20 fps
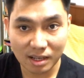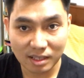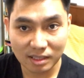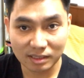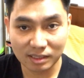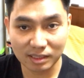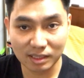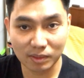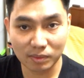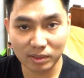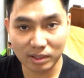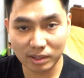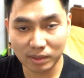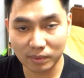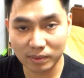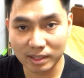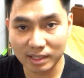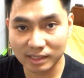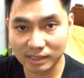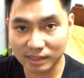Chanel
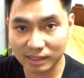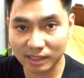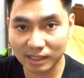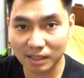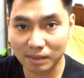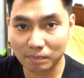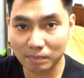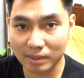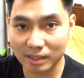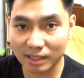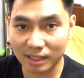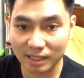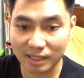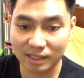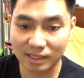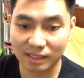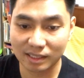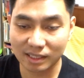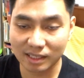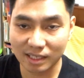Egoist นะครับเป็นก
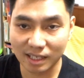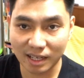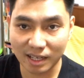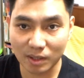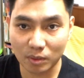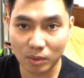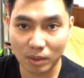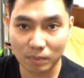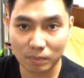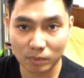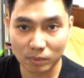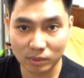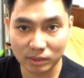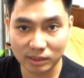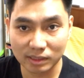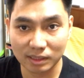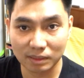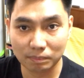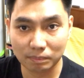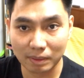ลิ่นที่ให้ความรู้
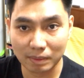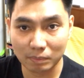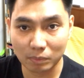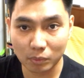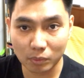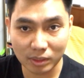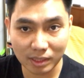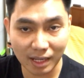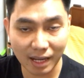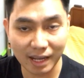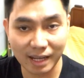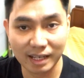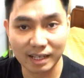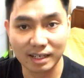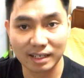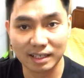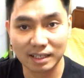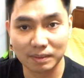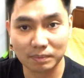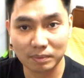สึกเป็นผู้ใหญ่
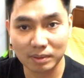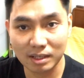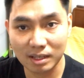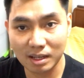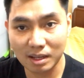นะครับ